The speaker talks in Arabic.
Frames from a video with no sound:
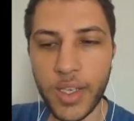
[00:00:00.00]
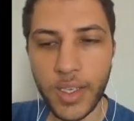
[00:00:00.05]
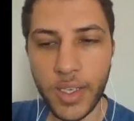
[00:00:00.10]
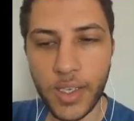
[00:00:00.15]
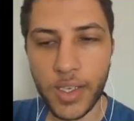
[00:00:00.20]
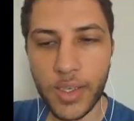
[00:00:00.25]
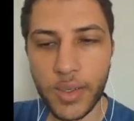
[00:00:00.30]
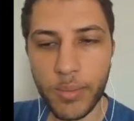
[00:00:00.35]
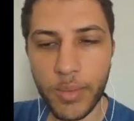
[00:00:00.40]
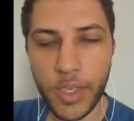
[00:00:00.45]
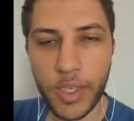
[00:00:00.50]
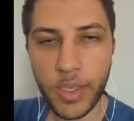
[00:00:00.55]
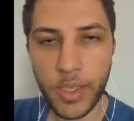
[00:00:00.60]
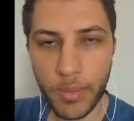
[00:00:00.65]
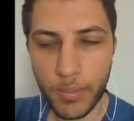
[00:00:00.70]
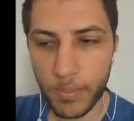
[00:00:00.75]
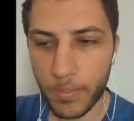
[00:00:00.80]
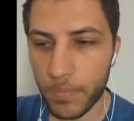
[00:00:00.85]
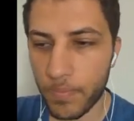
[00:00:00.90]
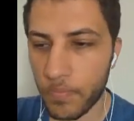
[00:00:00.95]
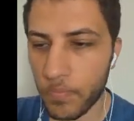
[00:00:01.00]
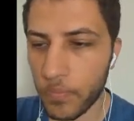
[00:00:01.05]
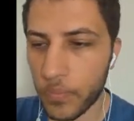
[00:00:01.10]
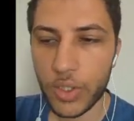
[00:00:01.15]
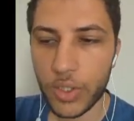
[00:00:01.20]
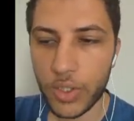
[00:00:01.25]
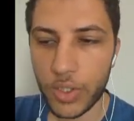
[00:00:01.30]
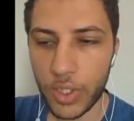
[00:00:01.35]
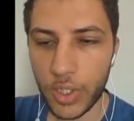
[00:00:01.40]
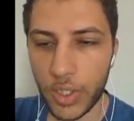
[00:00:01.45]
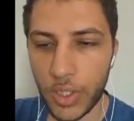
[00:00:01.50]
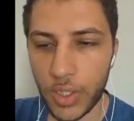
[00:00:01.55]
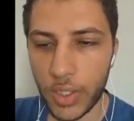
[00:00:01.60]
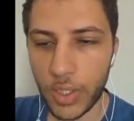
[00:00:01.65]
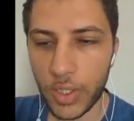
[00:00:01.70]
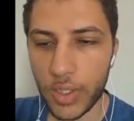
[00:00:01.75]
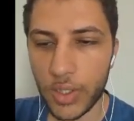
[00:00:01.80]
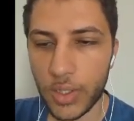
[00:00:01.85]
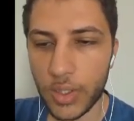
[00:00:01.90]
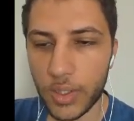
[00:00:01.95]
كي بي ام جي
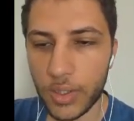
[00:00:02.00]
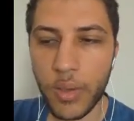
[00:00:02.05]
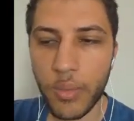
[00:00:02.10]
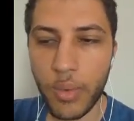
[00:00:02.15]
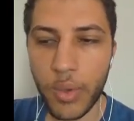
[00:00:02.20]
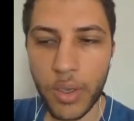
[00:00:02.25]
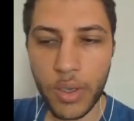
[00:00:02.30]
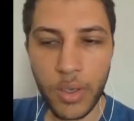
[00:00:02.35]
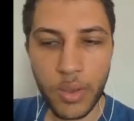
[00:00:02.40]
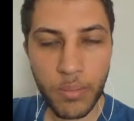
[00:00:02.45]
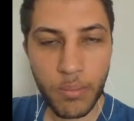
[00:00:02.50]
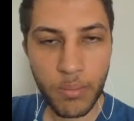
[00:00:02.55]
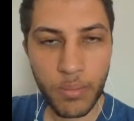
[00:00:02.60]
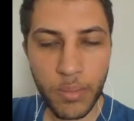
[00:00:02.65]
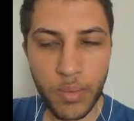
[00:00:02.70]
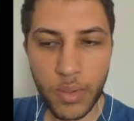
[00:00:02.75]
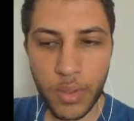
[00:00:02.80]
اي بي ام